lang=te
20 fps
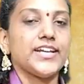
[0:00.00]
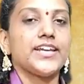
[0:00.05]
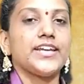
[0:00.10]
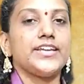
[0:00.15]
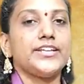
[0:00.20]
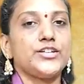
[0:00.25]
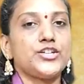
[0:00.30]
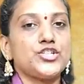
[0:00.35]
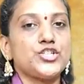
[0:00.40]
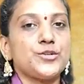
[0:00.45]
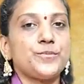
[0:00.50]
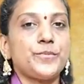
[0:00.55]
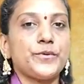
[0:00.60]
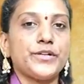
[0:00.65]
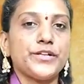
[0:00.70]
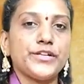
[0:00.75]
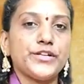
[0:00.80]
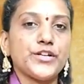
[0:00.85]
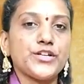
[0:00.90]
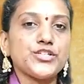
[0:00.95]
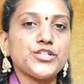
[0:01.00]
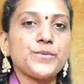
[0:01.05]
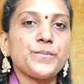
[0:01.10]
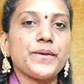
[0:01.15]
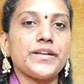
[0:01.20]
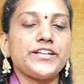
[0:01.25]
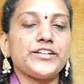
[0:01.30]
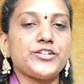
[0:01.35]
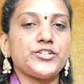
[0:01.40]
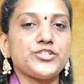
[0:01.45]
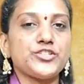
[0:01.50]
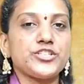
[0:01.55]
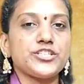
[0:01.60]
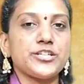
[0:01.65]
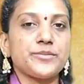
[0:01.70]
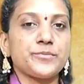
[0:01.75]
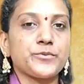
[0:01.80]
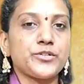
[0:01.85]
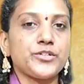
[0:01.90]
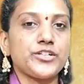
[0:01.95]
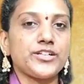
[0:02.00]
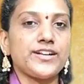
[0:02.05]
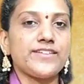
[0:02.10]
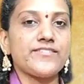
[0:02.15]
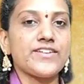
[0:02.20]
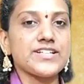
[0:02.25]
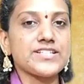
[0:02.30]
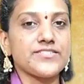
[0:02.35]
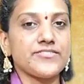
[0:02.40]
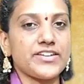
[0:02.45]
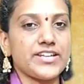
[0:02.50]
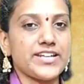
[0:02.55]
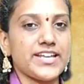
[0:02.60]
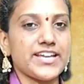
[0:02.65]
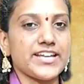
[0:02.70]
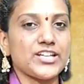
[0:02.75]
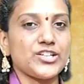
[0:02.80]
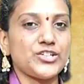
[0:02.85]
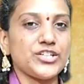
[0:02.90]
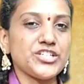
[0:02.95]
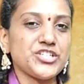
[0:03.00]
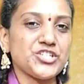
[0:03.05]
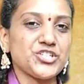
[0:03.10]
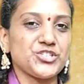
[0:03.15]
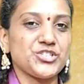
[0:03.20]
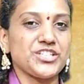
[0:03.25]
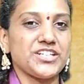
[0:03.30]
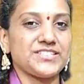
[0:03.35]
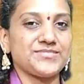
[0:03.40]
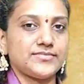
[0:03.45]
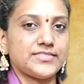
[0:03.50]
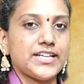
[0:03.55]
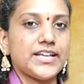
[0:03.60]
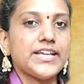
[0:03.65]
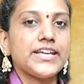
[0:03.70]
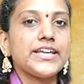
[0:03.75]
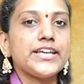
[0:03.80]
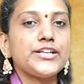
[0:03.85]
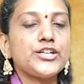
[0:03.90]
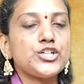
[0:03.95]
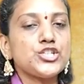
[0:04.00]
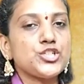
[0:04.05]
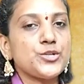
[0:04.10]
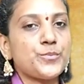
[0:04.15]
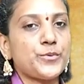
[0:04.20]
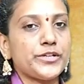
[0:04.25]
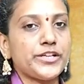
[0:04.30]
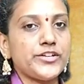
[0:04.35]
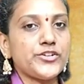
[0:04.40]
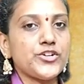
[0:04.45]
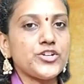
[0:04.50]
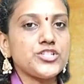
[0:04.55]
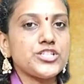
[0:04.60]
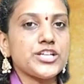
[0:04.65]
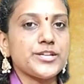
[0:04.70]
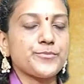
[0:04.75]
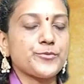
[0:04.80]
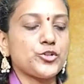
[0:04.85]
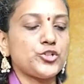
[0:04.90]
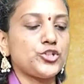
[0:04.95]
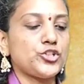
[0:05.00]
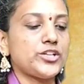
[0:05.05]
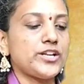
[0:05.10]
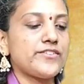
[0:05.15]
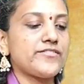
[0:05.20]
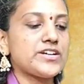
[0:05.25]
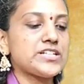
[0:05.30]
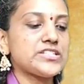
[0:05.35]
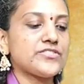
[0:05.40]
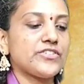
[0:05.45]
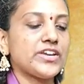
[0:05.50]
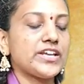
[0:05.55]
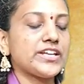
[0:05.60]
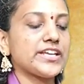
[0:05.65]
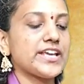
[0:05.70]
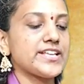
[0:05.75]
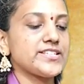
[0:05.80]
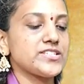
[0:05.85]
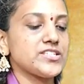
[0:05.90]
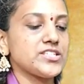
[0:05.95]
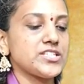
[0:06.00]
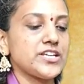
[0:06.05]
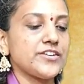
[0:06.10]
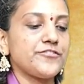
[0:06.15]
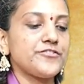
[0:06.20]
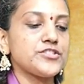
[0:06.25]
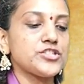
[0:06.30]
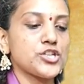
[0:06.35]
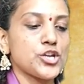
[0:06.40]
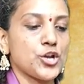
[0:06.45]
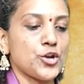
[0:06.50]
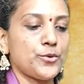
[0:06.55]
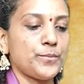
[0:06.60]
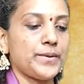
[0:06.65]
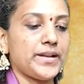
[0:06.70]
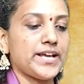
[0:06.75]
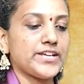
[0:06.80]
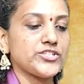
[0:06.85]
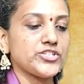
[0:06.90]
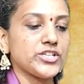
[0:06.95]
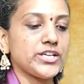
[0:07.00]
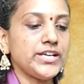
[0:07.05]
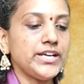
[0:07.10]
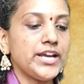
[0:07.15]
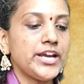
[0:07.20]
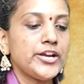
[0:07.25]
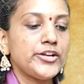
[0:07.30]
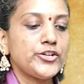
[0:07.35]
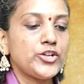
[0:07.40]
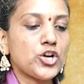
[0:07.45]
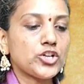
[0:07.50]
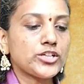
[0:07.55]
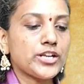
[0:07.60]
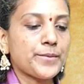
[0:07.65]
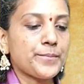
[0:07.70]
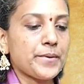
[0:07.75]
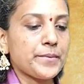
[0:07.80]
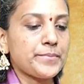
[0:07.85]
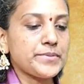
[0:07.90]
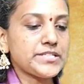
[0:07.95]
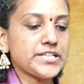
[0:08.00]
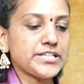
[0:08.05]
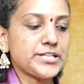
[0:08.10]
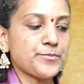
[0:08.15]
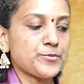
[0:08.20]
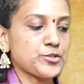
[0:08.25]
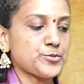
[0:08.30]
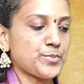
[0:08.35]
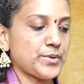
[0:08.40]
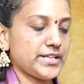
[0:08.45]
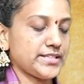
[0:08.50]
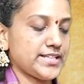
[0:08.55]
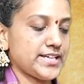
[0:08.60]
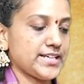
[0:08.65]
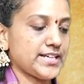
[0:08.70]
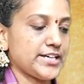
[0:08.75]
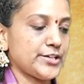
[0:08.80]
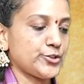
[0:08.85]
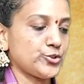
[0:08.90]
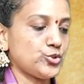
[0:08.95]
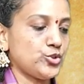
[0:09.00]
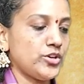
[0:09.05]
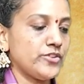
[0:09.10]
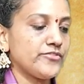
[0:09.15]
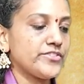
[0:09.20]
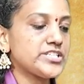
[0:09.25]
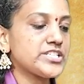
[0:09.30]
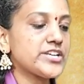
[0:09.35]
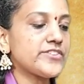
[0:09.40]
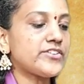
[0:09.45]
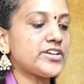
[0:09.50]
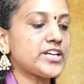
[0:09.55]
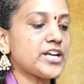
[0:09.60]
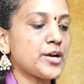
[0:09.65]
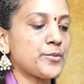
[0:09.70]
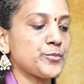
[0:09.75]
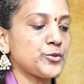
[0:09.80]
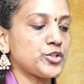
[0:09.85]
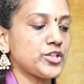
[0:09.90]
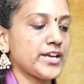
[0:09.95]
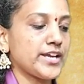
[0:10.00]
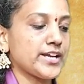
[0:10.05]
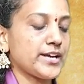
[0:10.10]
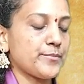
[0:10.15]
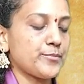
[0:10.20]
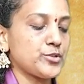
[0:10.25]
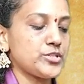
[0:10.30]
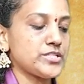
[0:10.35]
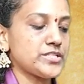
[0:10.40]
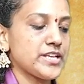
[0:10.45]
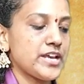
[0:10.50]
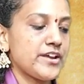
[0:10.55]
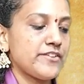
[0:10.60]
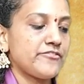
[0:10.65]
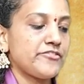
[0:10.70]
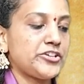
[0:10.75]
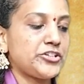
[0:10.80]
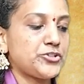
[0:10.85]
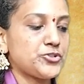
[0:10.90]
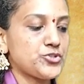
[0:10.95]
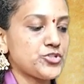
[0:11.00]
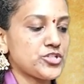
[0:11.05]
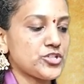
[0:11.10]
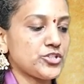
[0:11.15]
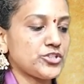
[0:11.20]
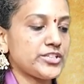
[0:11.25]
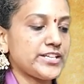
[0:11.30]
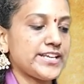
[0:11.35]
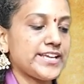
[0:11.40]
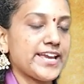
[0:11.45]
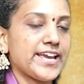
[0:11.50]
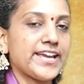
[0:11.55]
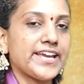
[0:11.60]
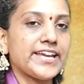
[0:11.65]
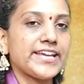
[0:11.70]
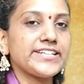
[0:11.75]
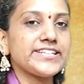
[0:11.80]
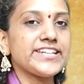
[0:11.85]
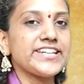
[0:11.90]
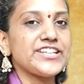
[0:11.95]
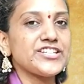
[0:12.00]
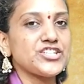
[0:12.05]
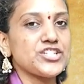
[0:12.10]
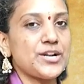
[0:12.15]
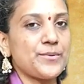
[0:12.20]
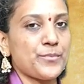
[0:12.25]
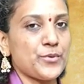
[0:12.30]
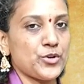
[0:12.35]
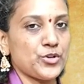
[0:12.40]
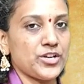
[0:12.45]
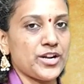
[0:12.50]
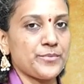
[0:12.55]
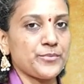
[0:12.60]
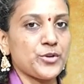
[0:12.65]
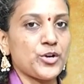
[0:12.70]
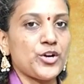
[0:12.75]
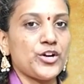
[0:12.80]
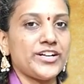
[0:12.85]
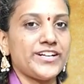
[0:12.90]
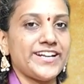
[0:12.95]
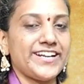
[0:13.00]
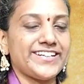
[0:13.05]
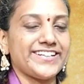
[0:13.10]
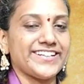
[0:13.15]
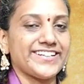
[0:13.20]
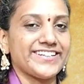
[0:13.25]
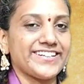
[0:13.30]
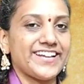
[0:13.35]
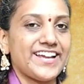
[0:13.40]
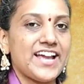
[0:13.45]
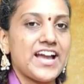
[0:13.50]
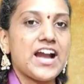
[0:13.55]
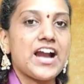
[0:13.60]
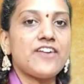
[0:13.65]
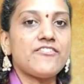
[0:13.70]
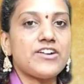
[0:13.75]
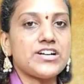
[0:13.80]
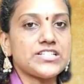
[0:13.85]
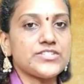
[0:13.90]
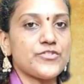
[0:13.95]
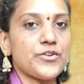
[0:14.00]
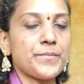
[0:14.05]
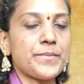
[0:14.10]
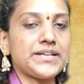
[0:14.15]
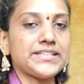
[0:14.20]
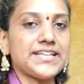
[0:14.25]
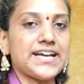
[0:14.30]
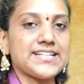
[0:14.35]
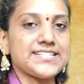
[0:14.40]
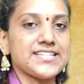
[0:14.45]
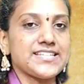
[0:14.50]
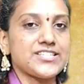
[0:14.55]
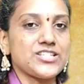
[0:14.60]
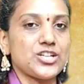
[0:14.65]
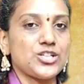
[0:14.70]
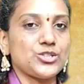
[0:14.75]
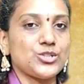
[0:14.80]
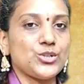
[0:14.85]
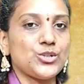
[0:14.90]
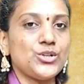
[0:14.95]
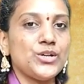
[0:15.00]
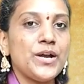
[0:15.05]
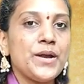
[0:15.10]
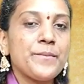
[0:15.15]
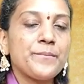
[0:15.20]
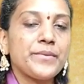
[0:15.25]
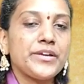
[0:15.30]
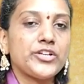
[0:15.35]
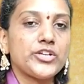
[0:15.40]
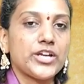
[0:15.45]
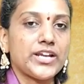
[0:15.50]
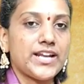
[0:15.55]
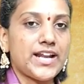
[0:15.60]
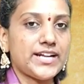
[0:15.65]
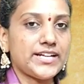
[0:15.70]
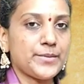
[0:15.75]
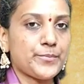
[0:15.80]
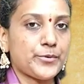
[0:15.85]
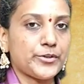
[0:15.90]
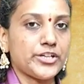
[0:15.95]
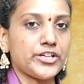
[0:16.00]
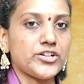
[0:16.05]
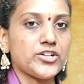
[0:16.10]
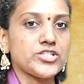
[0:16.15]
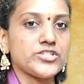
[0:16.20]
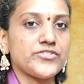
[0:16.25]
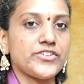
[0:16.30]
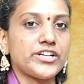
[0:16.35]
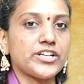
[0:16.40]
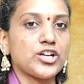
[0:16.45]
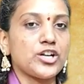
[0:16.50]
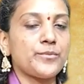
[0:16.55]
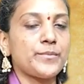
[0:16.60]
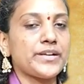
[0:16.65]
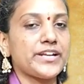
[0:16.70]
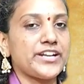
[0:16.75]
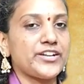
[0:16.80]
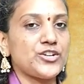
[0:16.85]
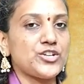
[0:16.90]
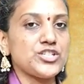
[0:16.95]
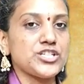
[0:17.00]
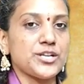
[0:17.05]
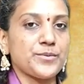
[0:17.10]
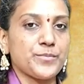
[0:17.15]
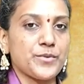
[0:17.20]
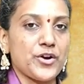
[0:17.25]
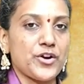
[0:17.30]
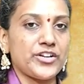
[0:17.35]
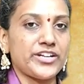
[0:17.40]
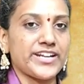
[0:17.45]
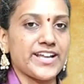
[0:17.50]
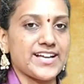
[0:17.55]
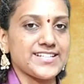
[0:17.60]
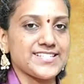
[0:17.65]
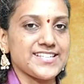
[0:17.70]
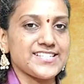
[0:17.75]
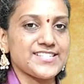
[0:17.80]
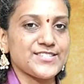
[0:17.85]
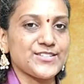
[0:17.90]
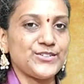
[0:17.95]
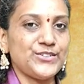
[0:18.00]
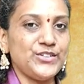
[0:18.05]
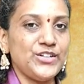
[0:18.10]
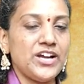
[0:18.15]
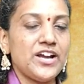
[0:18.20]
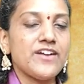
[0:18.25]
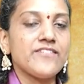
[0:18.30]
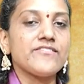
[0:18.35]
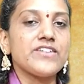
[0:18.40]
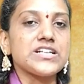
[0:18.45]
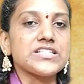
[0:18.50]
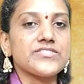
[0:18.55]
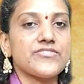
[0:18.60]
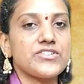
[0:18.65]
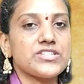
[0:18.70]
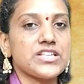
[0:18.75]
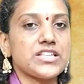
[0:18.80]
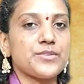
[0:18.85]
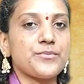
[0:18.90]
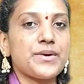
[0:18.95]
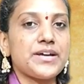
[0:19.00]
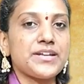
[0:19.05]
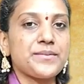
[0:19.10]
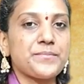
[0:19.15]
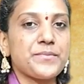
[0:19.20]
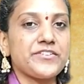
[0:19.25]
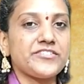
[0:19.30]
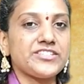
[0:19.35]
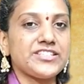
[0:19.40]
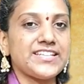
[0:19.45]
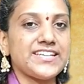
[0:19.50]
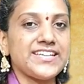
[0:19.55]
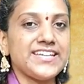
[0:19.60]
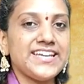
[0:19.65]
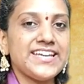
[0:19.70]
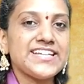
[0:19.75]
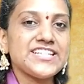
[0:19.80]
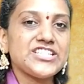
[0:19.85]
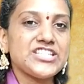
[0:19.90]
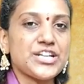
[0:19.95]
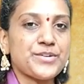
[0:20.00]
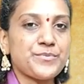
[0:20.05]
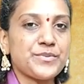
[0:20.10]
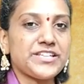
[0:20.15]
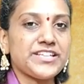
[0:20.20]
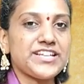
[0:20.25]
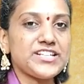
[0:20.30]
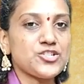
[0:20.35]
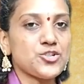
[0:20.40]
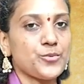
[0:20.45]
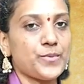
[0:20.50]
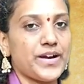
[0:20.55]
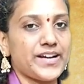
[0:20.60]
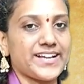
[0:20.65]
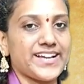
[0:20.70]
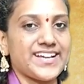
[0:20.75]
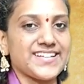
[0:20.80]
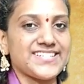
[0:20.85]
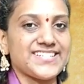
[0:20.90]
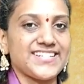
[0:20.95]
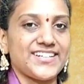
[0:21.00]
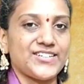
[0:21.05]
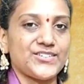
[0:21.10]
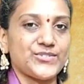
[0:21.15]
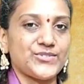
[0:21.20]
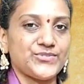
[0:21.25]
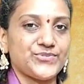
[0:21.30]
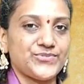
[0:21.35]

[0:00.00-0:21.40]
ఈ రోజు పుట్టినరోజు పెళ్లి రోజు జరుపుకుంటున్న వాసవియన్ నాయకులని చూద్దాం ఈ రోజు పుట్టినరోజు జరుపుకుంటున్న వాసవియన్ కేసీజీఎఫ్ శ్రేయోభిలాషి డాక్టర్ పబ్బిశెట్టి పుష్పలత గారు విజయవాడ అభ్యుదయ కపుల్స్ వి టూ జీరో త్రీ ఏ ఇంటర్నేషనల్ ప్రోగ్రామ్ కోఆర్డినేటర్ ఆ మాత ఆశీస్సులతో మీరు ఇలాంటి పుట్టినరోజు వేడుకలు మరెన్నో జరుపుకోవాలని ఆశిస్తూ వాసవి శతమానం భవతి జన్మదిన శుభాకాంక్షలు